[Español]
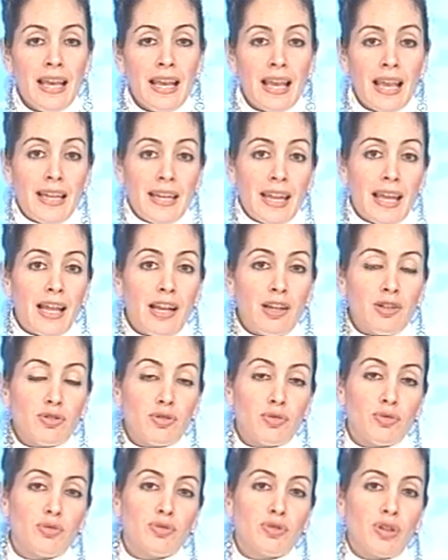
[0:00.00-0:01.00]
En él
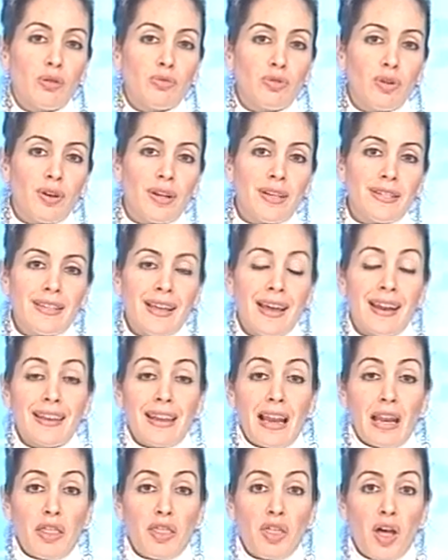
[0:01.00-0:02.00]
sus autores han
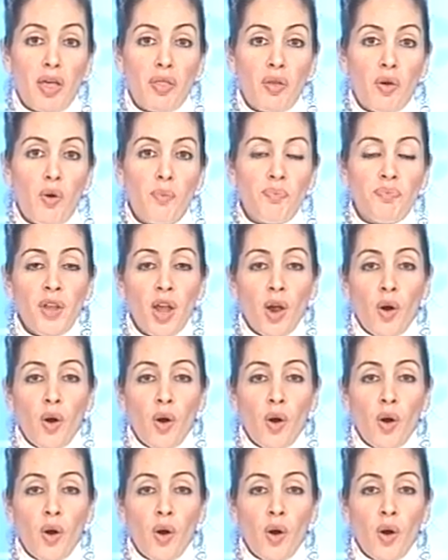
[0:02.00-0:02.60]
realizado